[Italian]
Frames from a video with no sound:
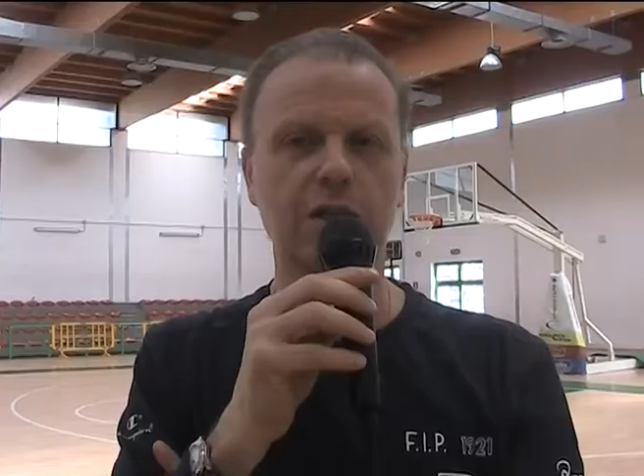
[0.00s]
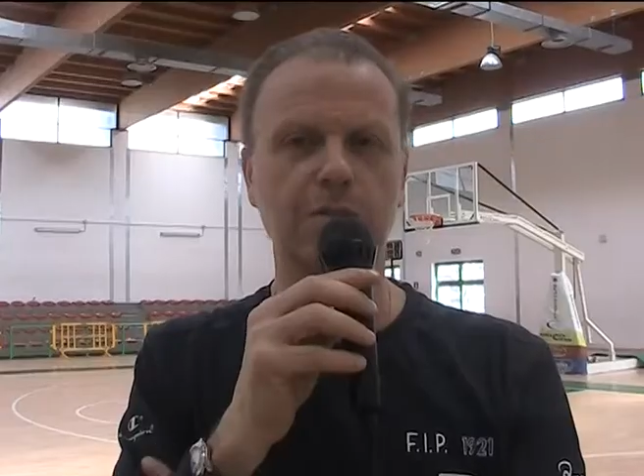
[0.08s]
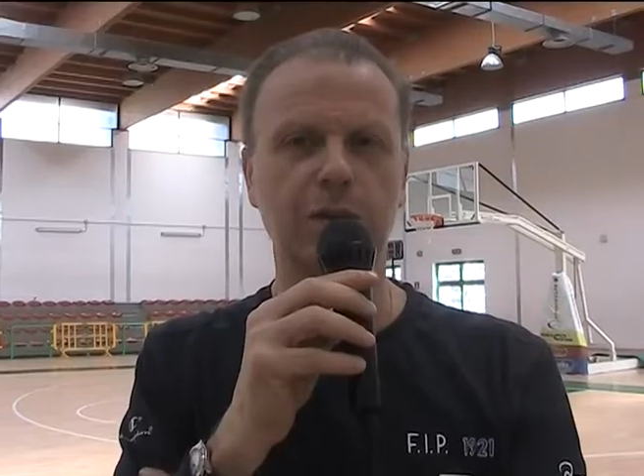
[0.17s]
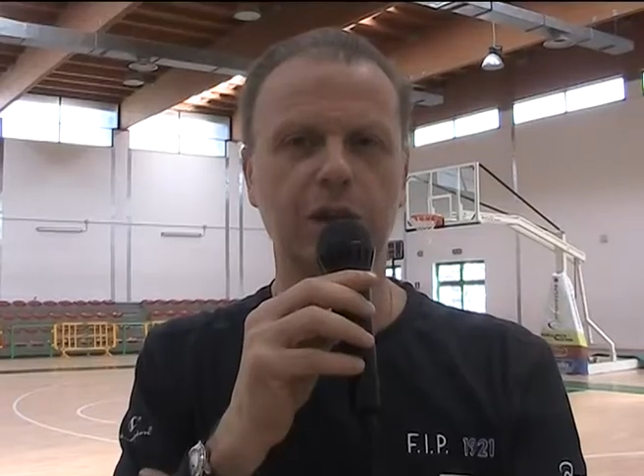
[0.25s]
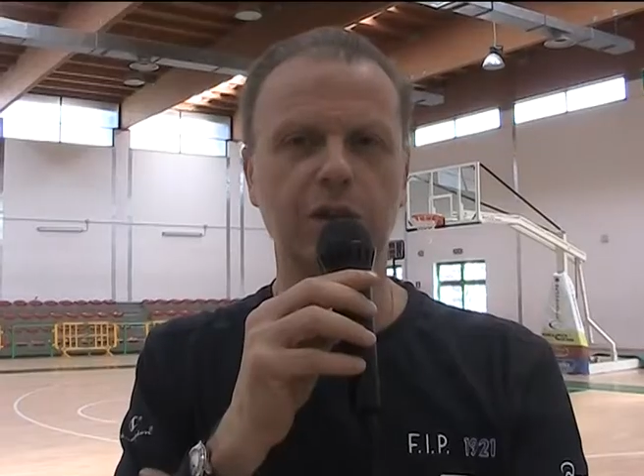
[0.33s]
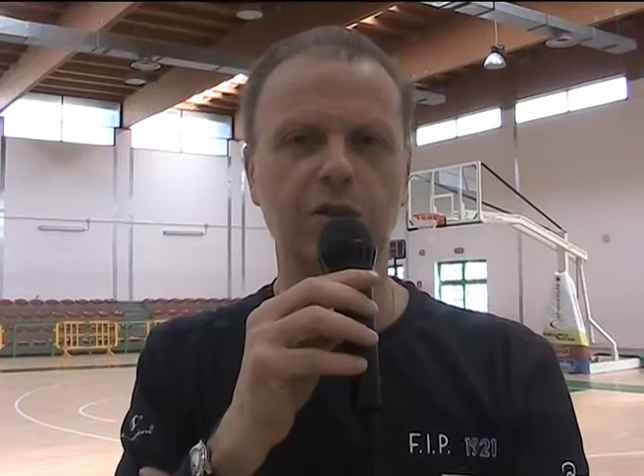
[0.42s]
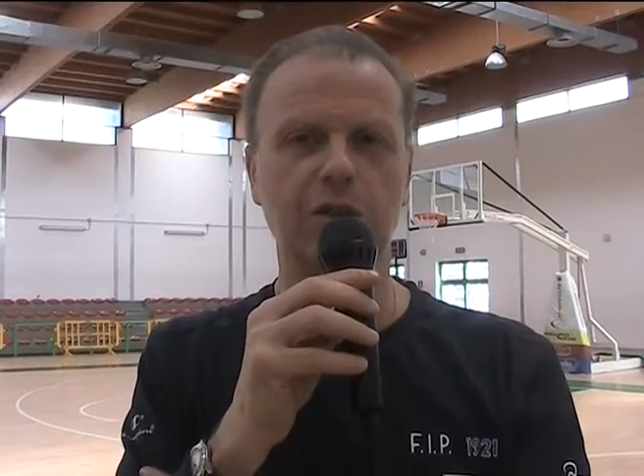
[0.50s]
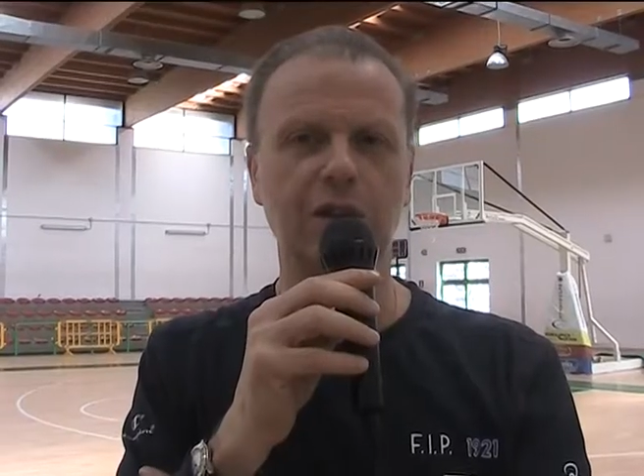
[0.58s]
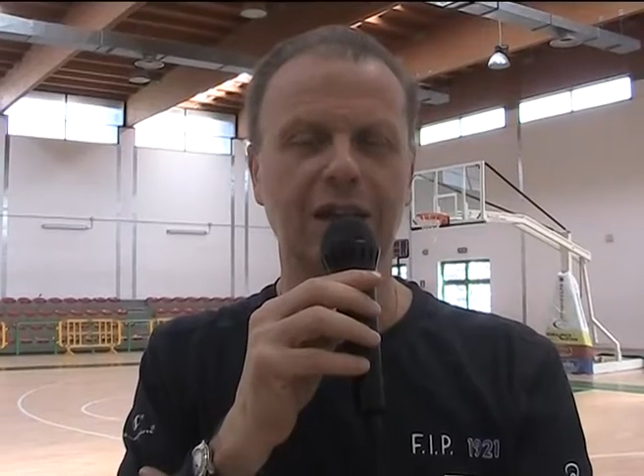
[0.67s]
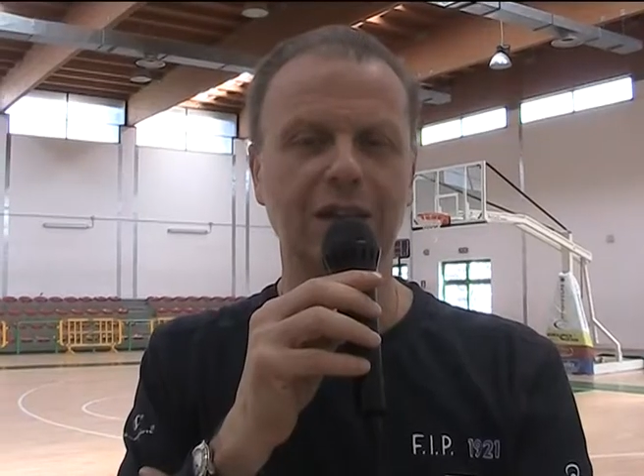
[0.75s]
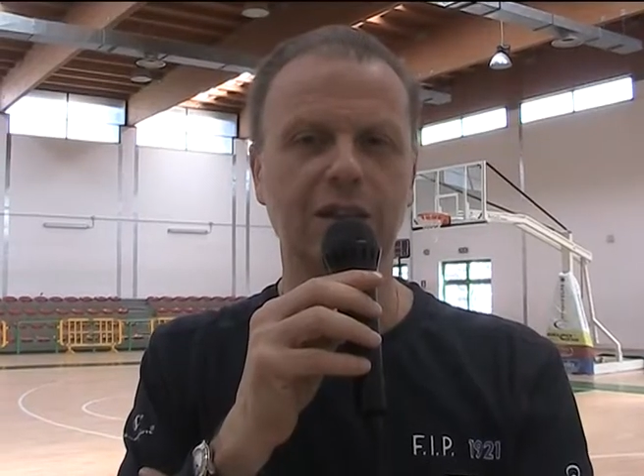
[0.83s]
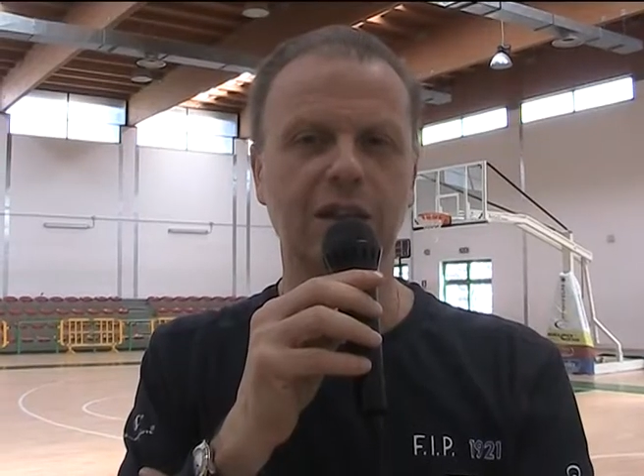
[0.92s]
rispetto
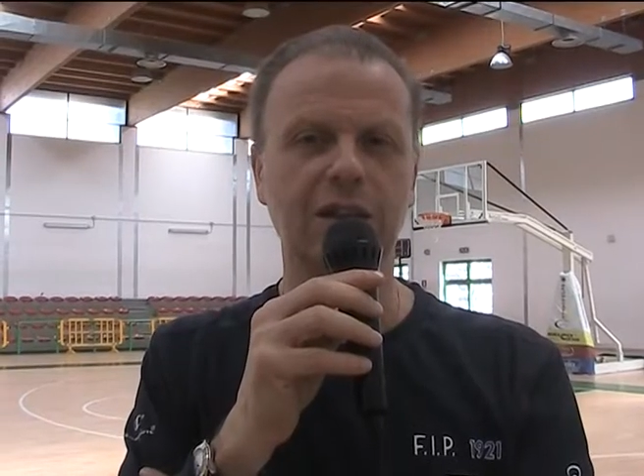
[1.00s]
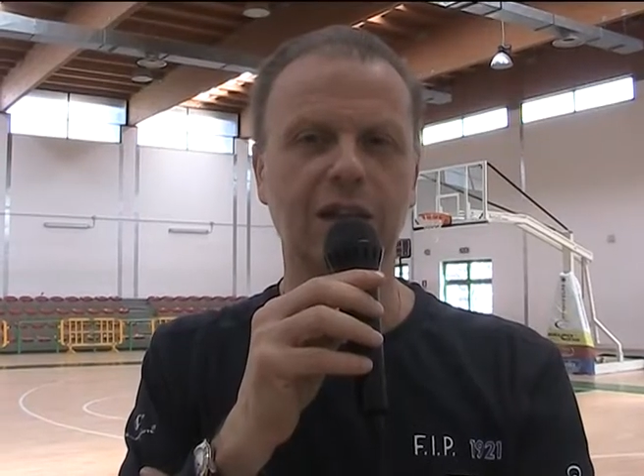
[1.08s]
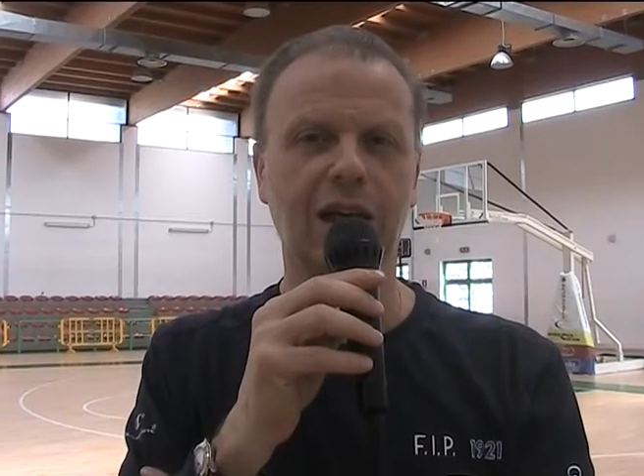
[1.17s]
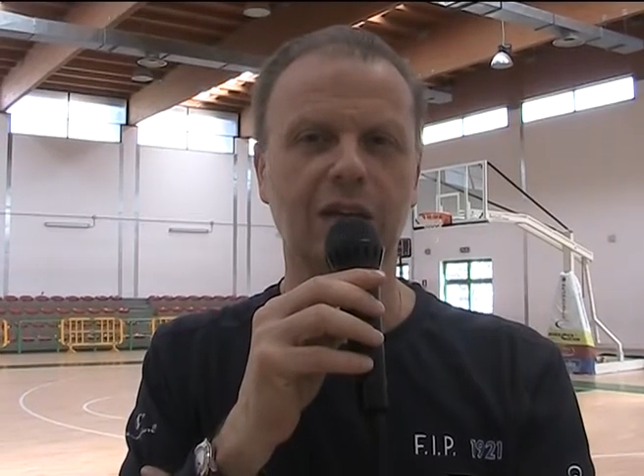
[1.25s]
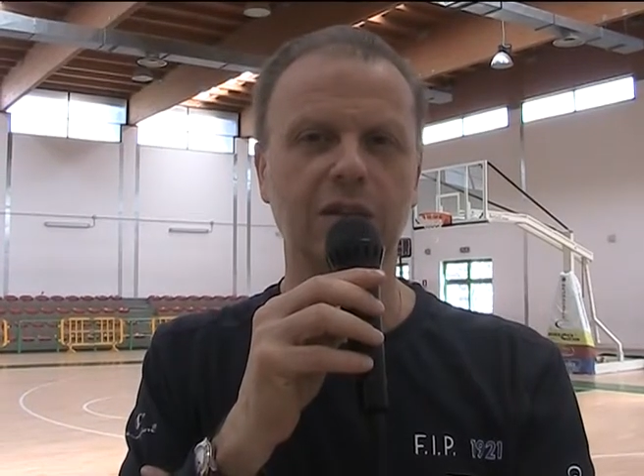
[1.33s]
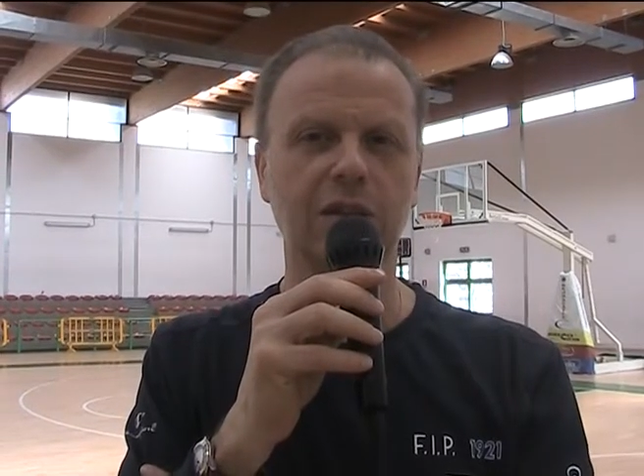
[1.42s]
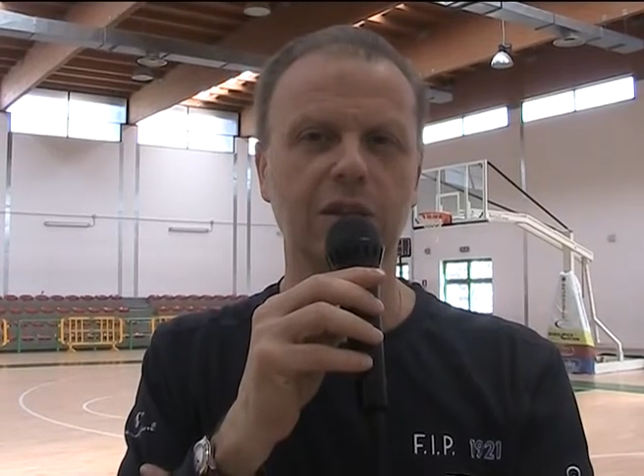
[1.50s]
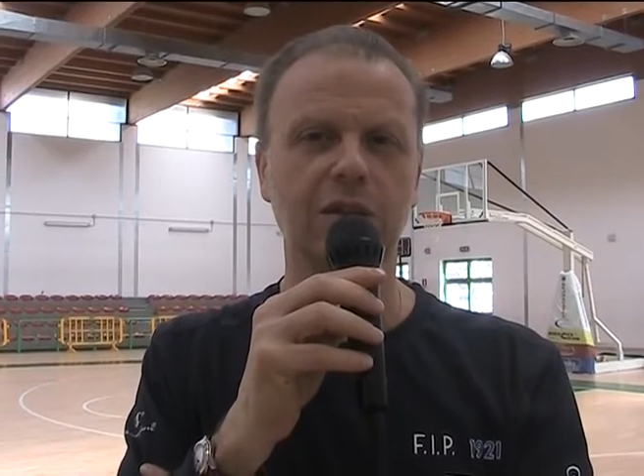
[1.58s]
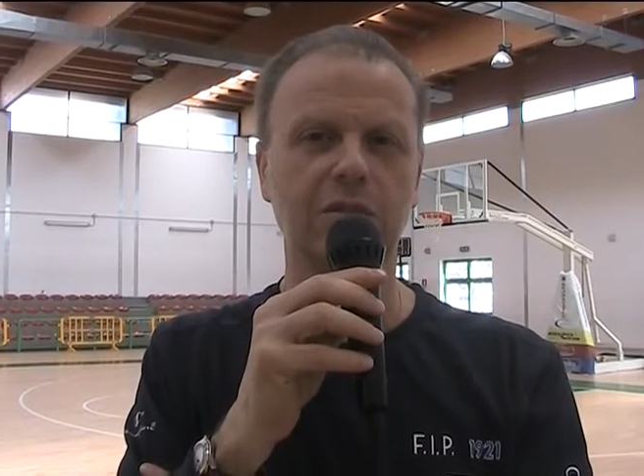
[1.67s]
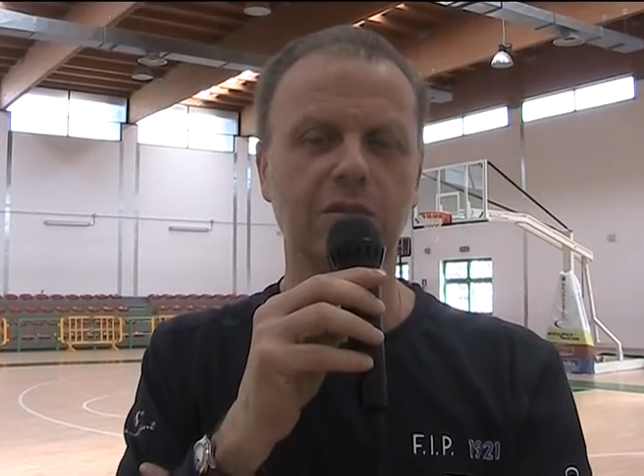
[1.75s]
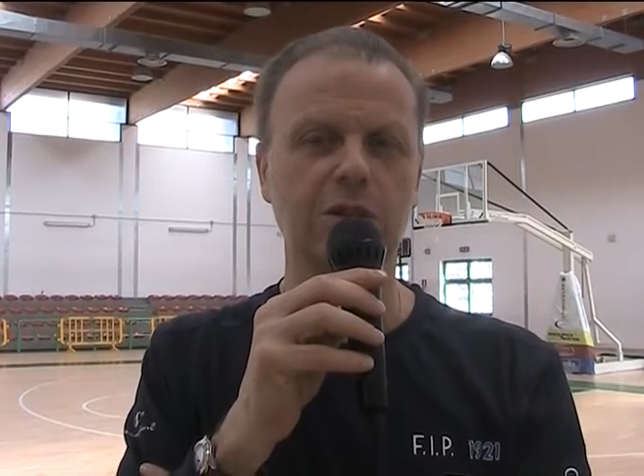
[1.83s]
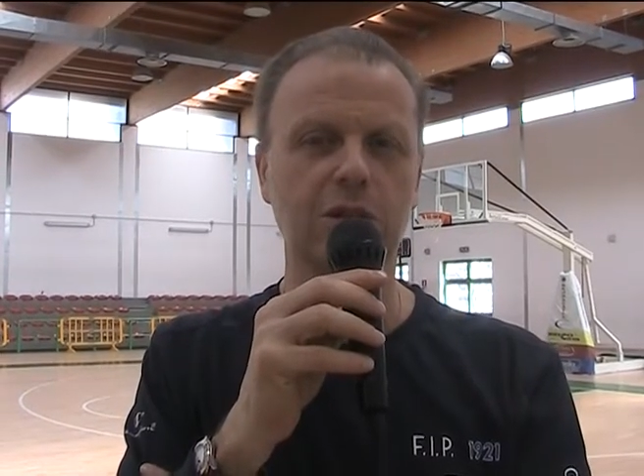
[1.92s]
alle altre annate